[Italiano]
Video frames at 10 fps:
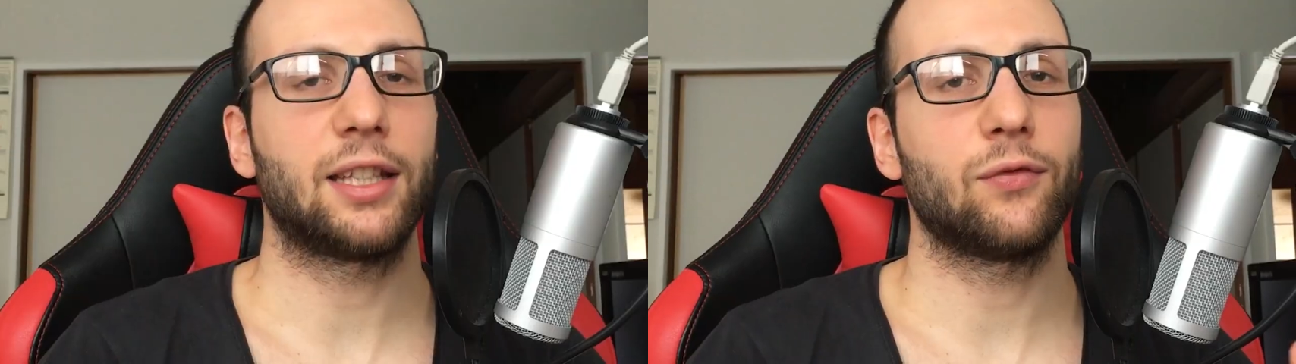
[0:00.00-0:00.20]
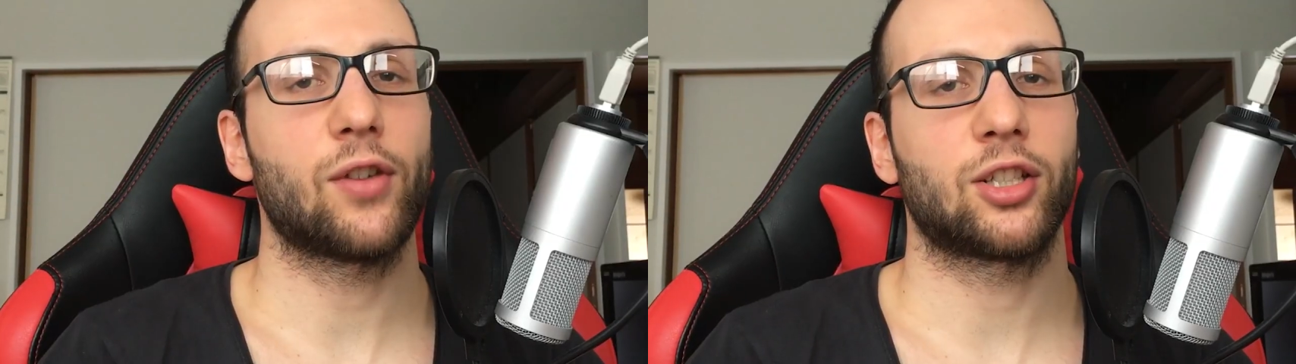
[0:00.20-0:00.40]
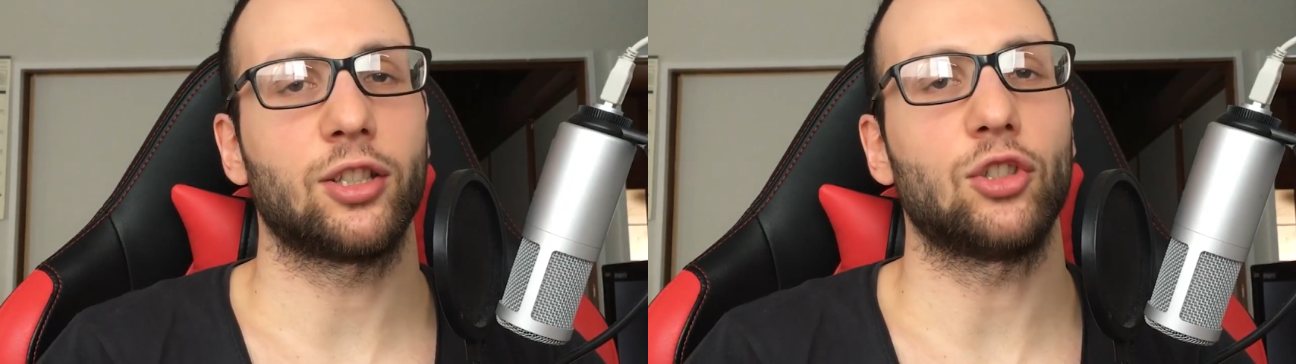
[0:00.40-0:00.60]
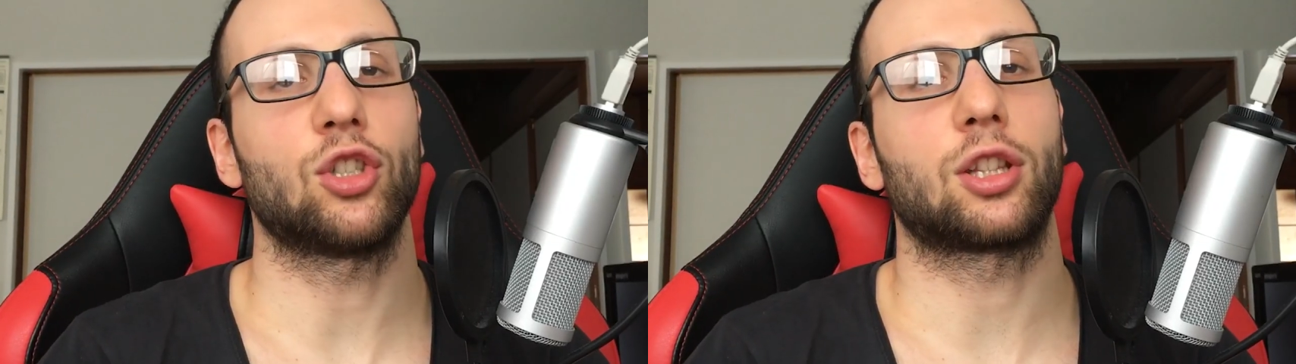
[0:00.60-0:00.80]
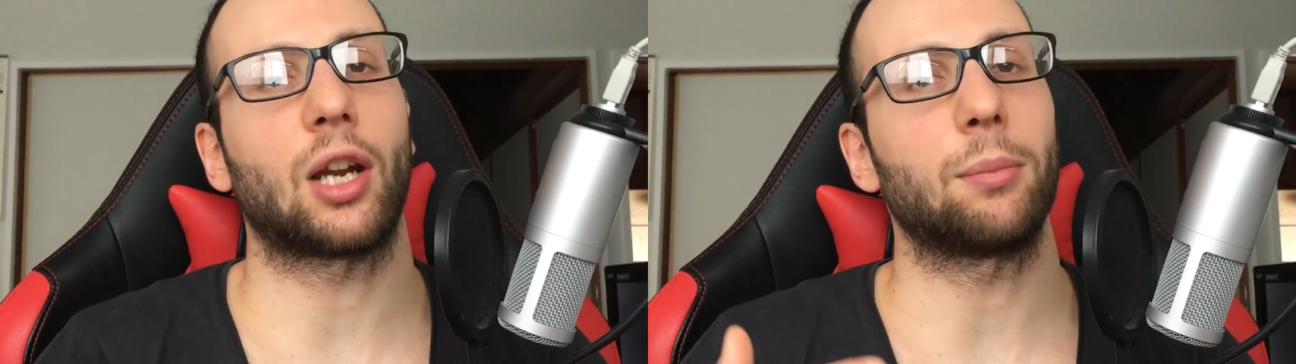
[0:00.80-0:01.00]
ed invece di
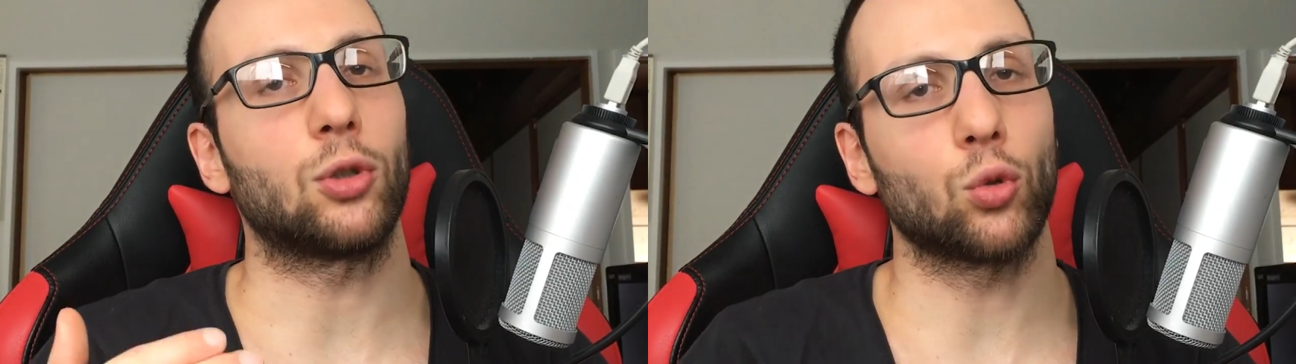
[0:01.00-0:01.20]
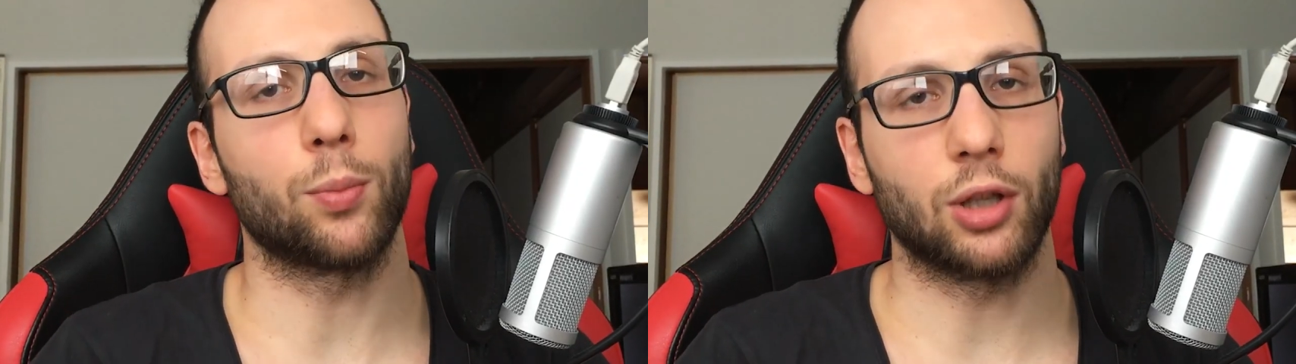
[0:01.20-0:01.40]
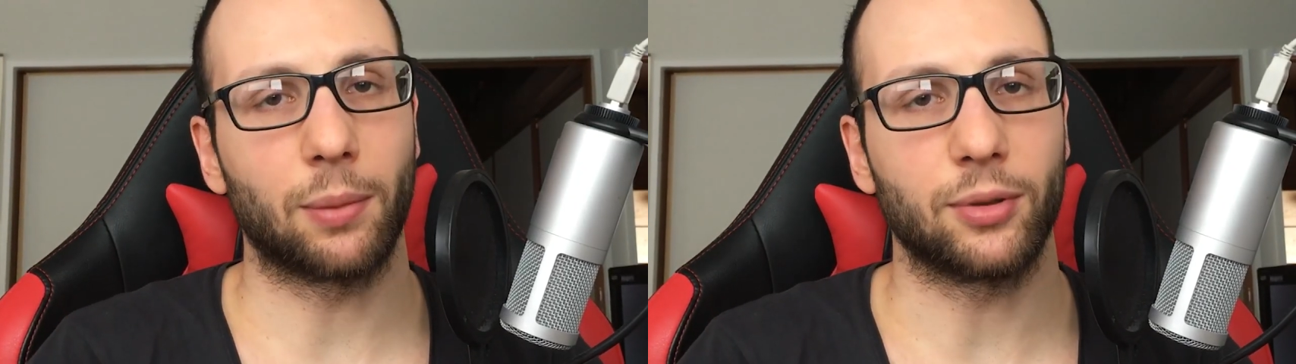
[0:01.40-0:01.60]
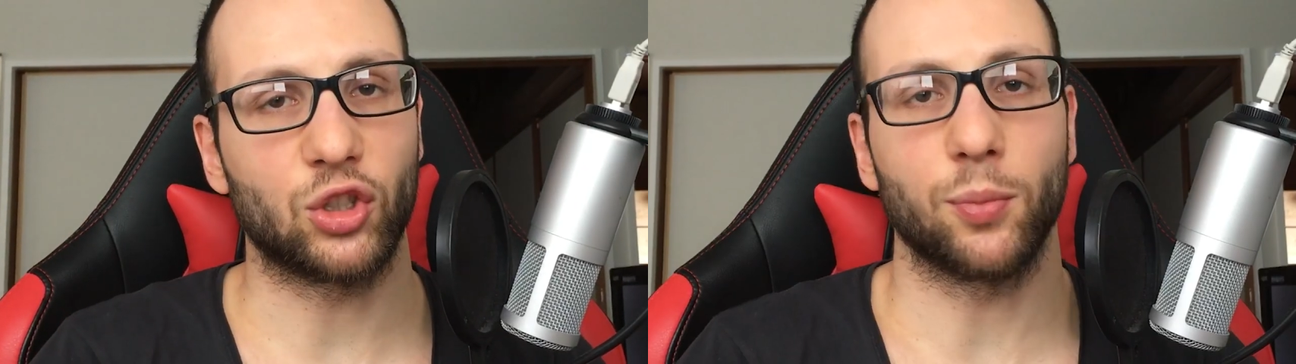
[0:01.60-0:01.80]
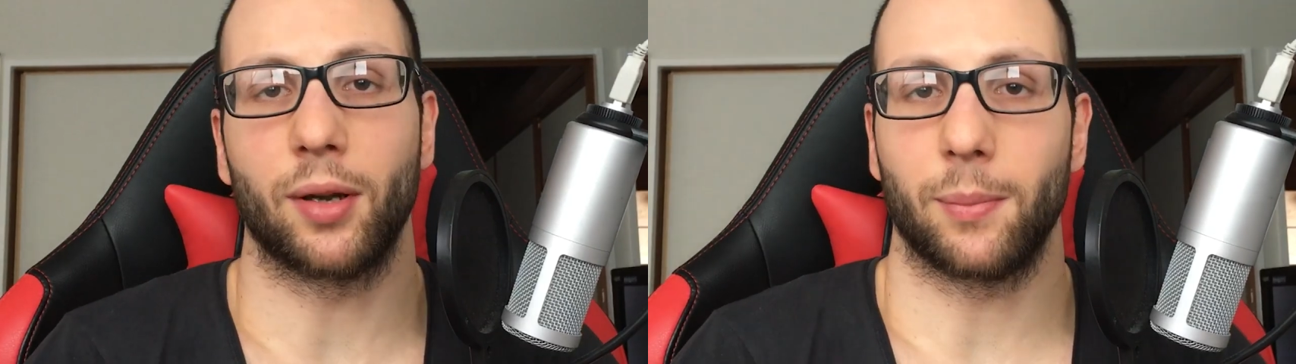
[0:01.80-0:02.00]
gettarmi subito al
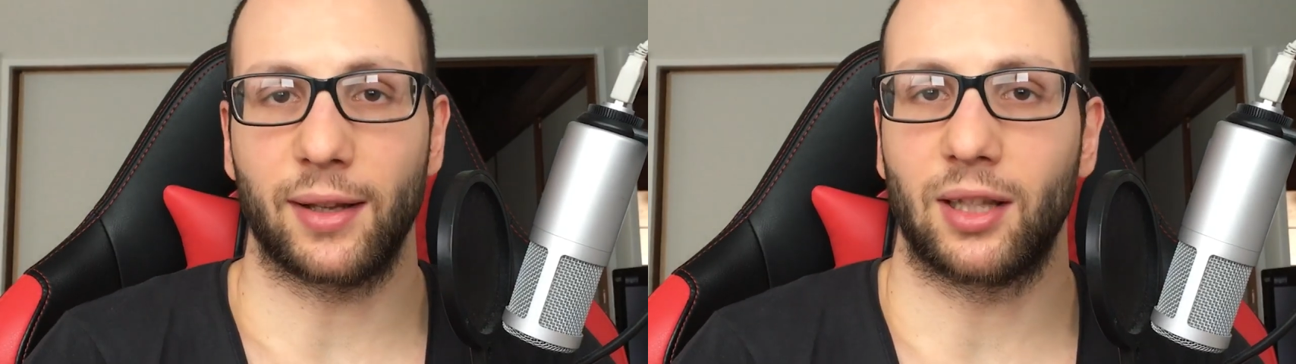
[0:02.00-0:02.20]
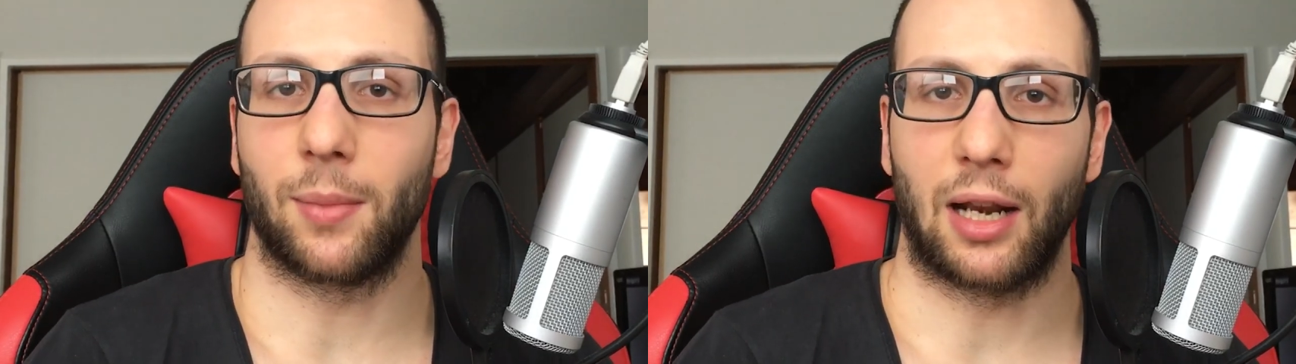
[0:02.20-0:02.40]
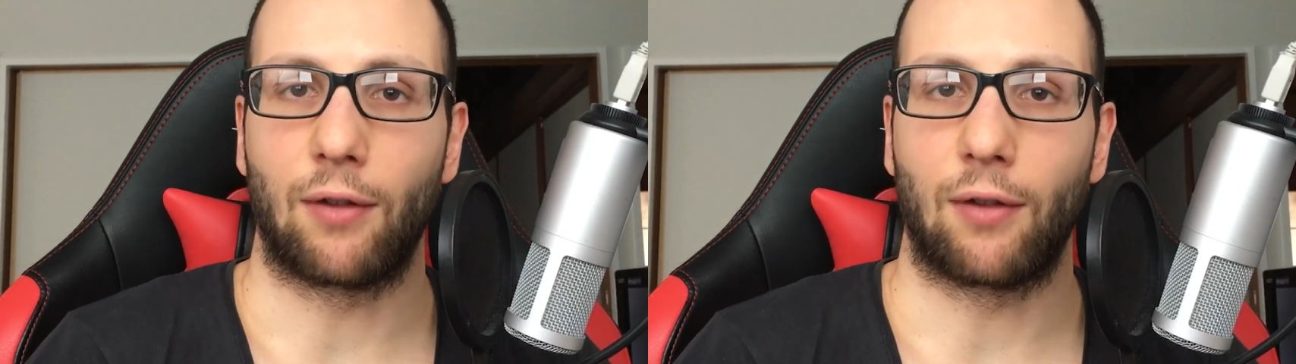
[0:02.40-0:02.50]
PC per mettermi a